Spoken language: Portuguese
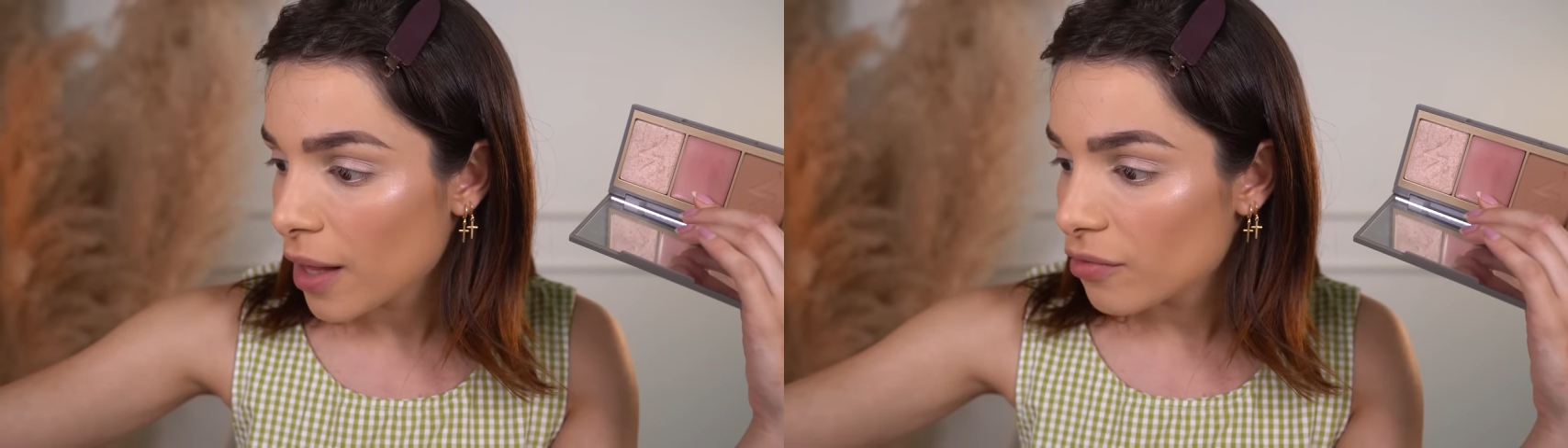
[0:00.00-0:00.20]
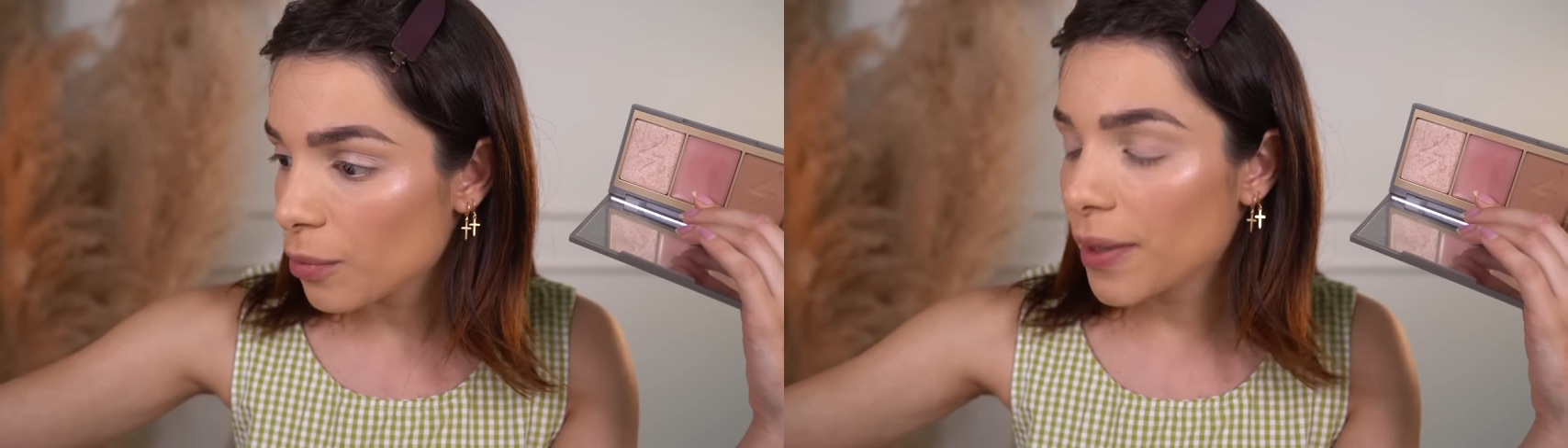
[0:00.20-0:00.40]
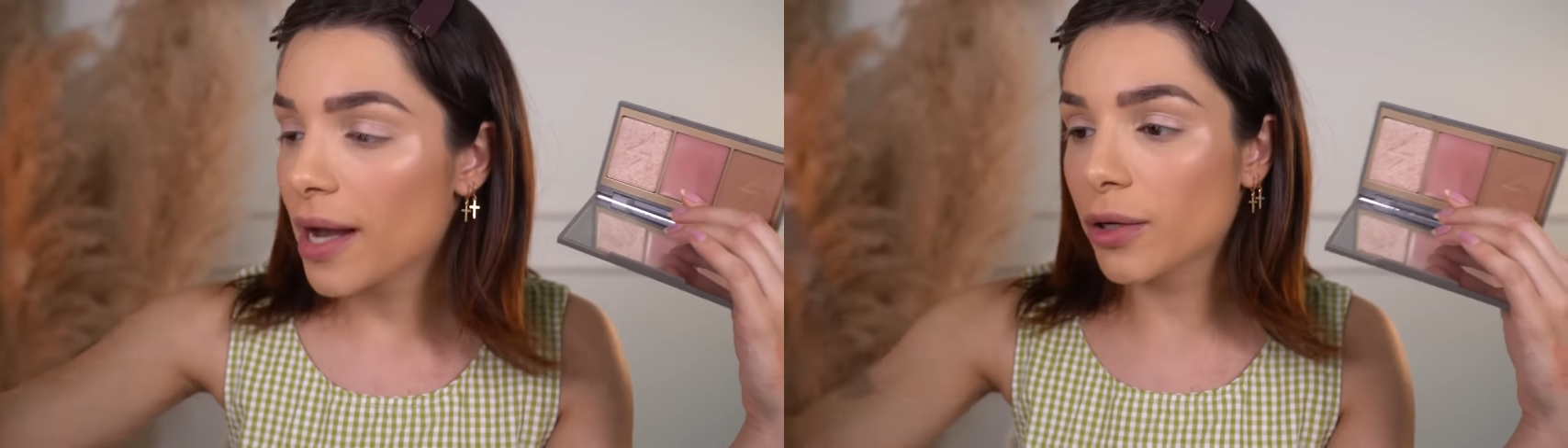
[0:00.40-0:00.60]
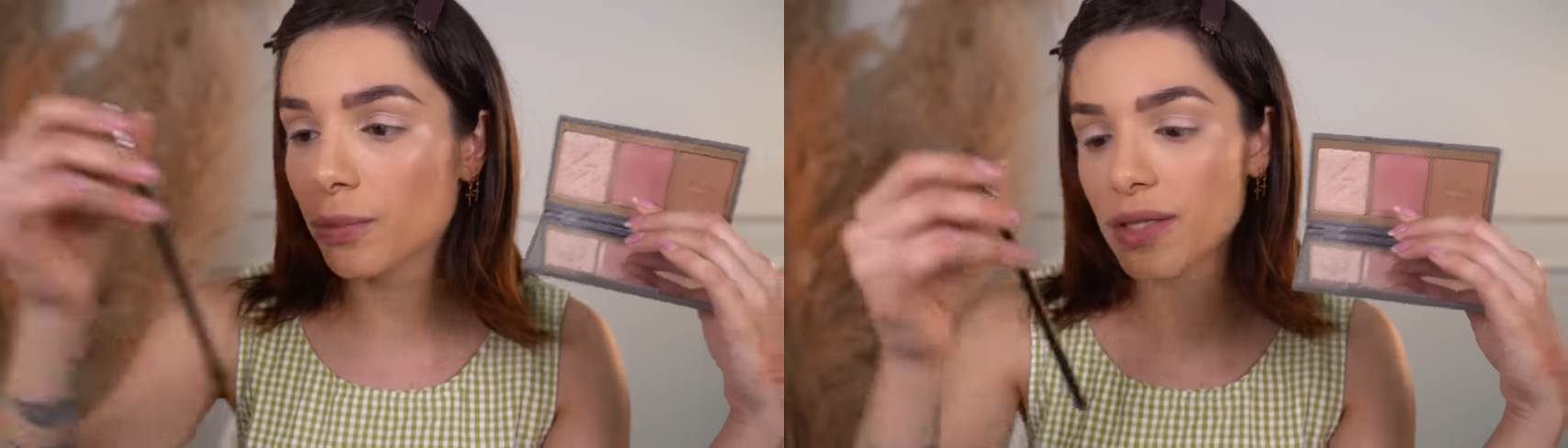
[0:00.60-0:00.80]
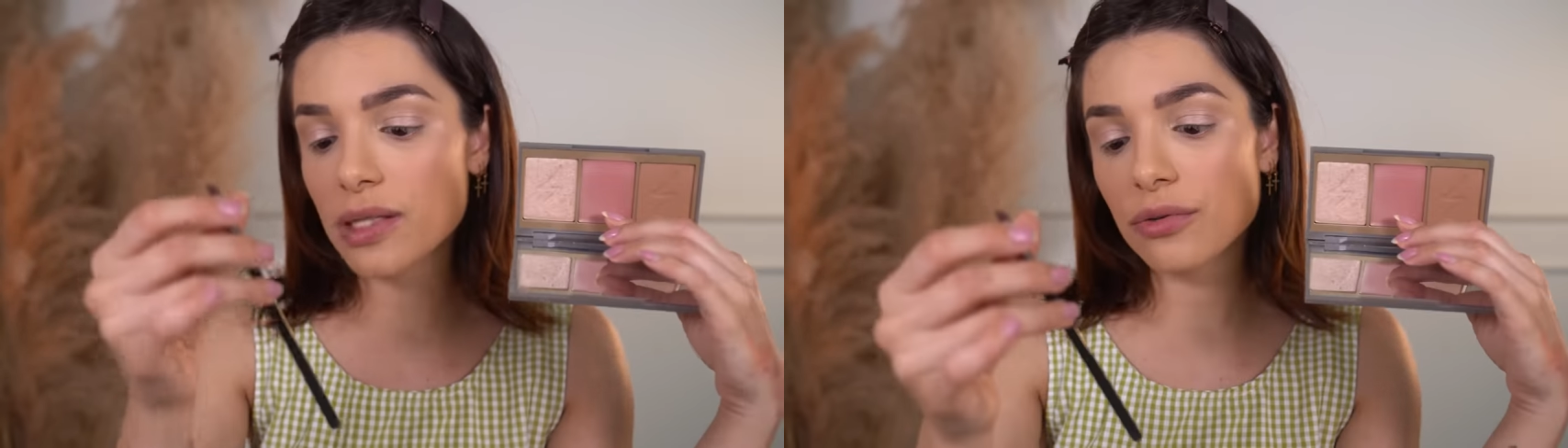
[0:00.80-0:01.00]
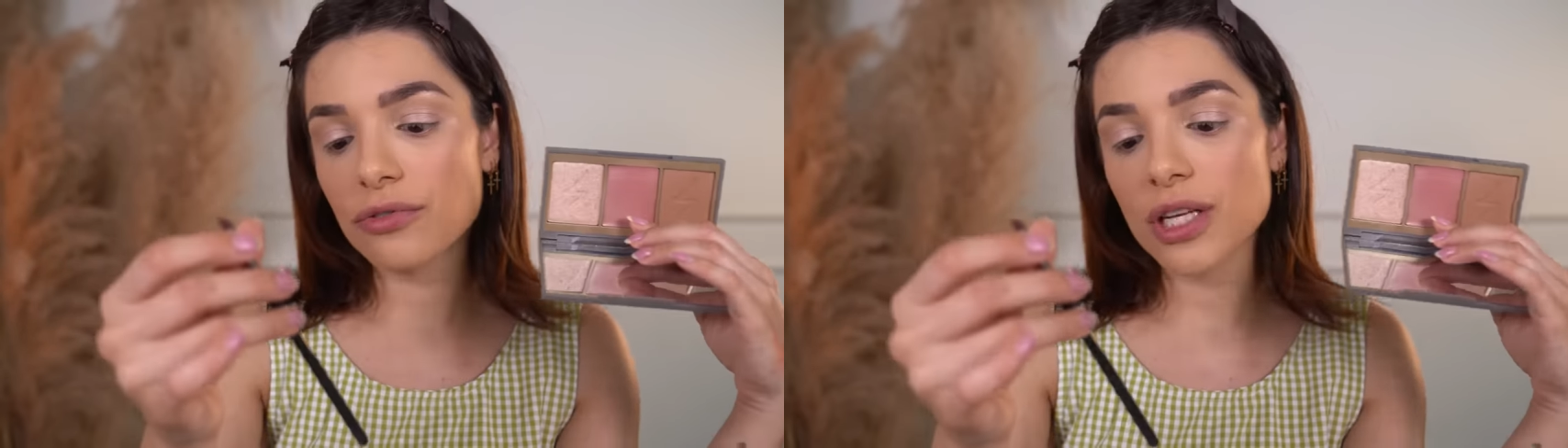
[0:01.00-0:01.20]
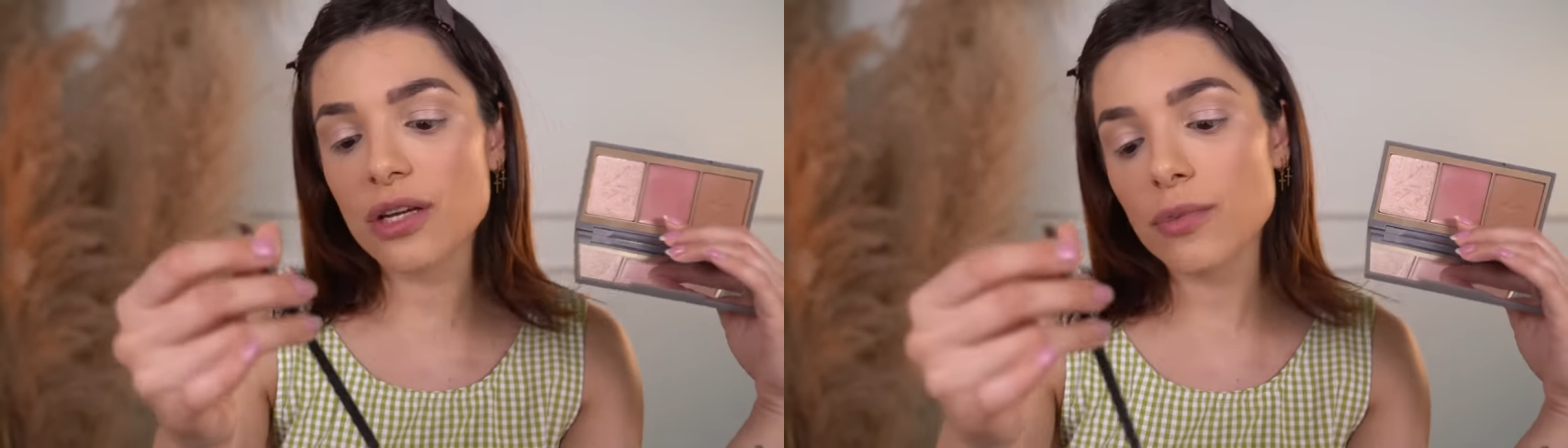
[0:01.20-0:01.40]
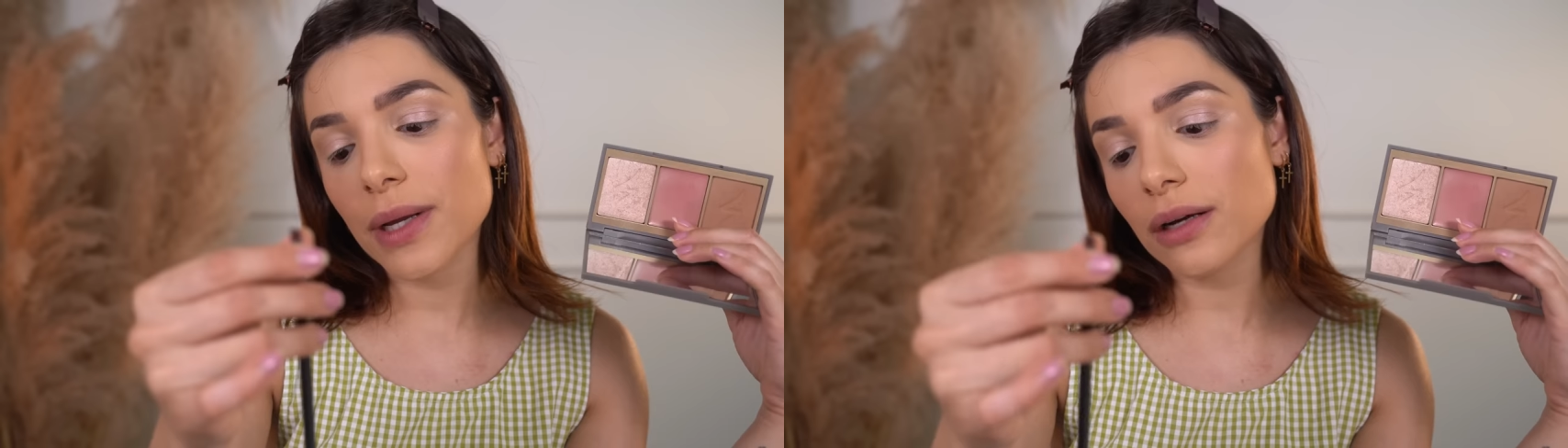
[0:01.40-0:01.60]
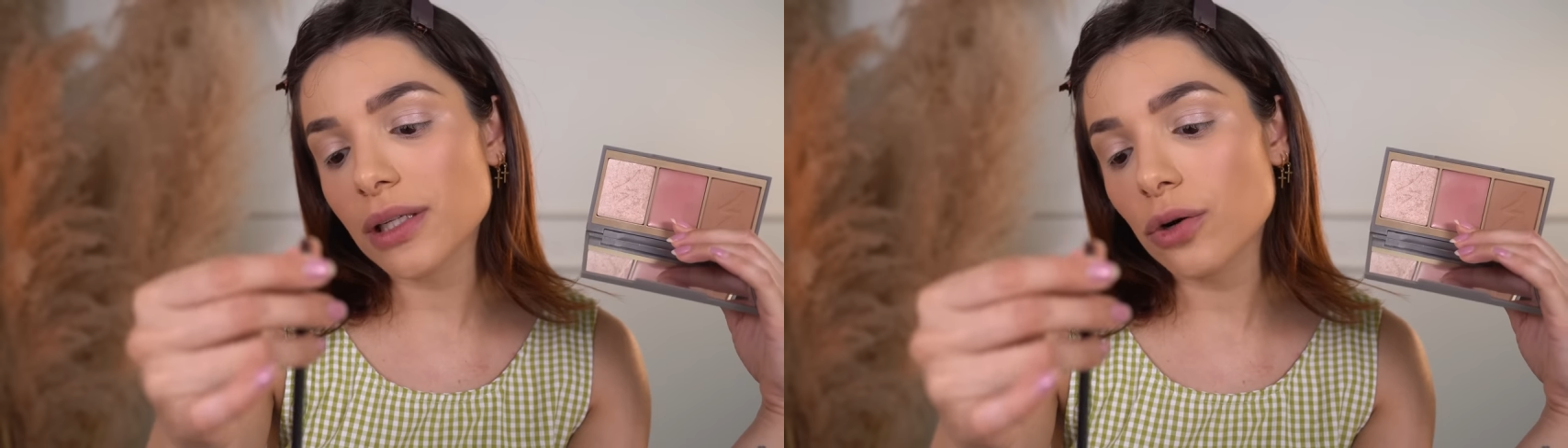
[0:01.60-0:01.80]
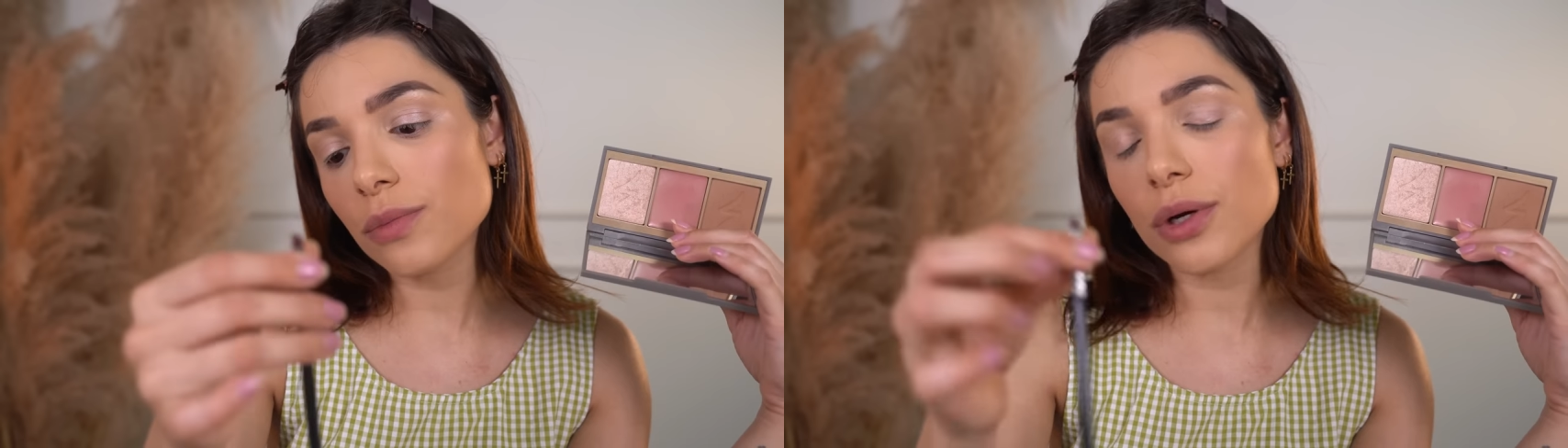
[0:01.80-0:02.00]
Vamos pegar aqui um pincel fininho, vou pegar o
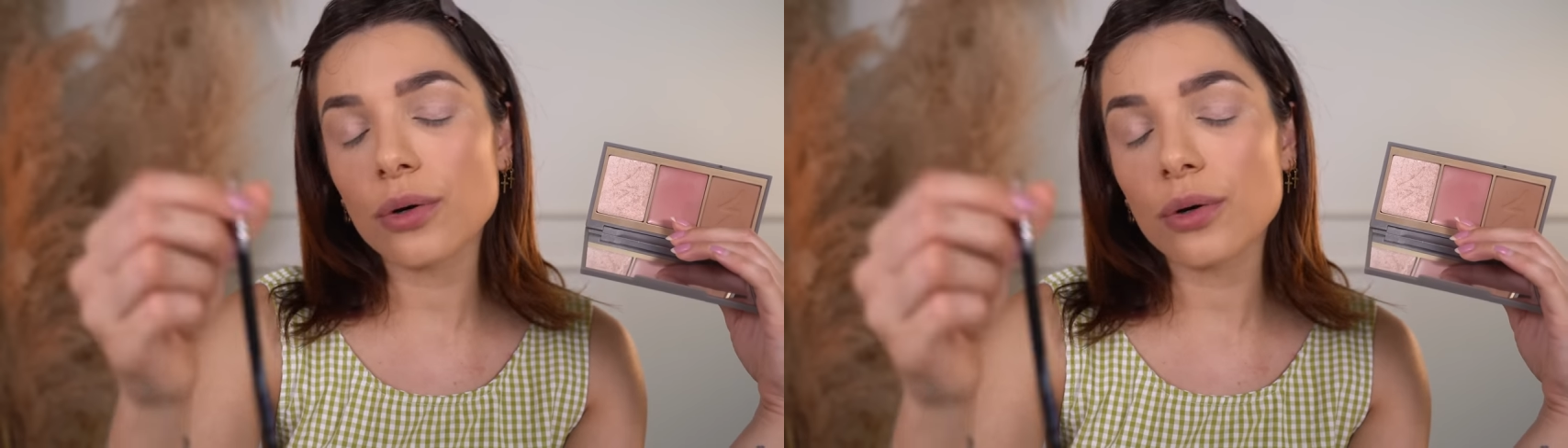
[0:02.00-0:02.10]
da Ruby